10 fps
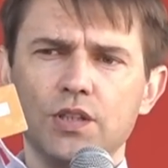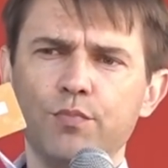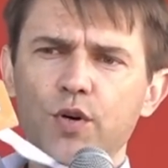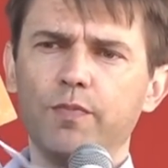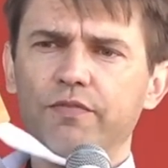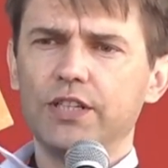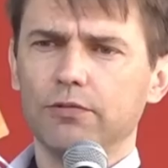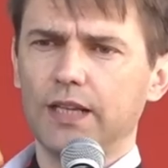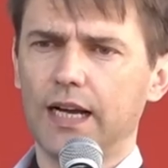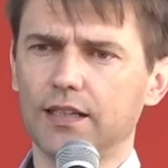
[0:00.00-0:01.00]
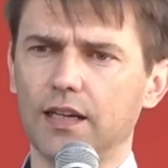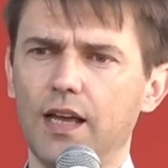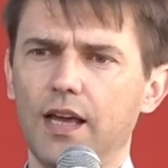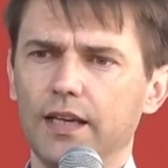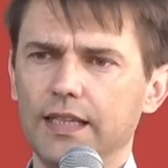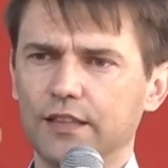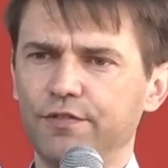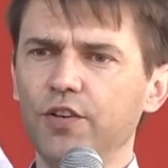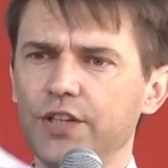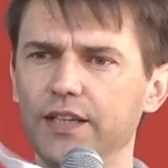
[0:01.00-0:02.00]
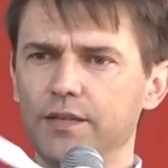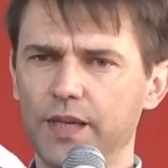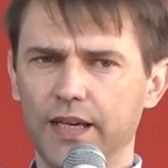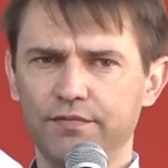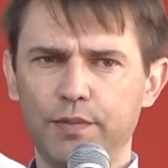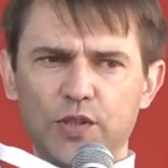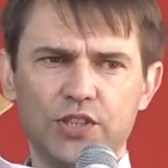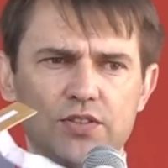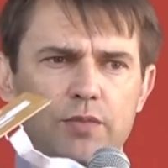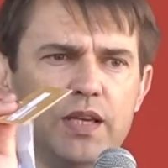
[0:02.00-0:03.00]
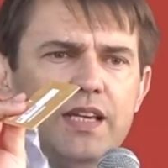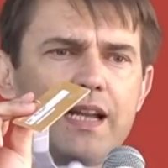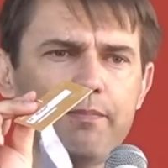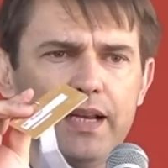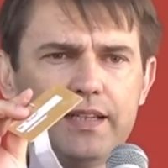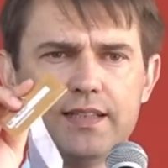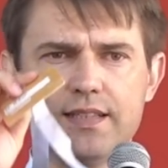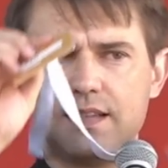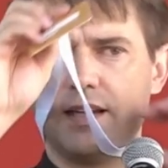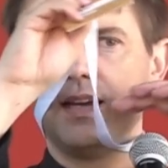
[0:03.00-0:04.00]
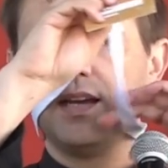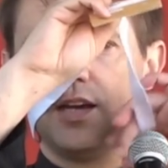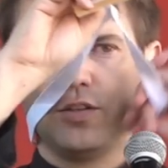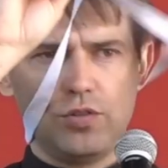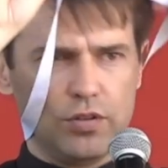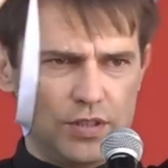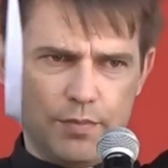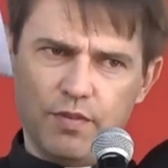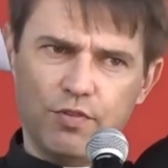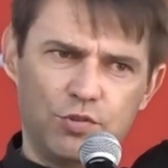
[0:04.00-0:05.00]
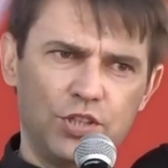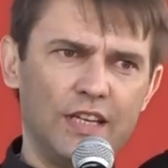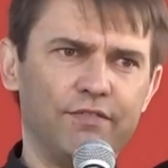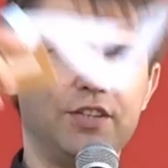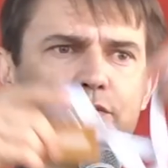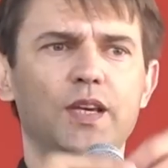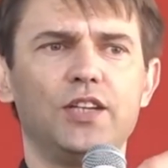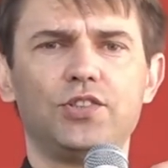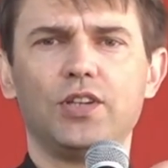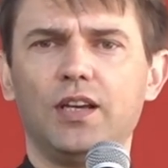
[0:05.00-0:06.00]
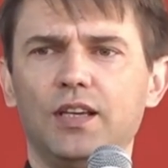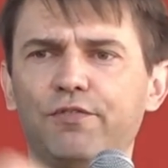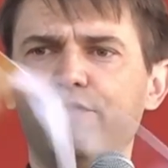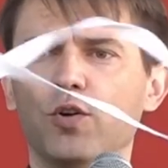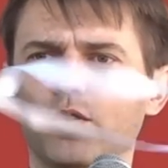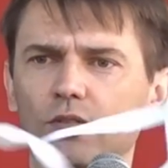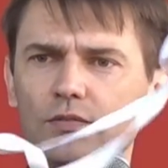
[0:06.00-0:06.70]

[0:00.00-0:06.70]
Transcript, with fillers: I Bóg powiedział tak: Ja Twoje imię wypiszę sobie nie na plakietce, którą Ty po wołczynie weźmiesz i fru,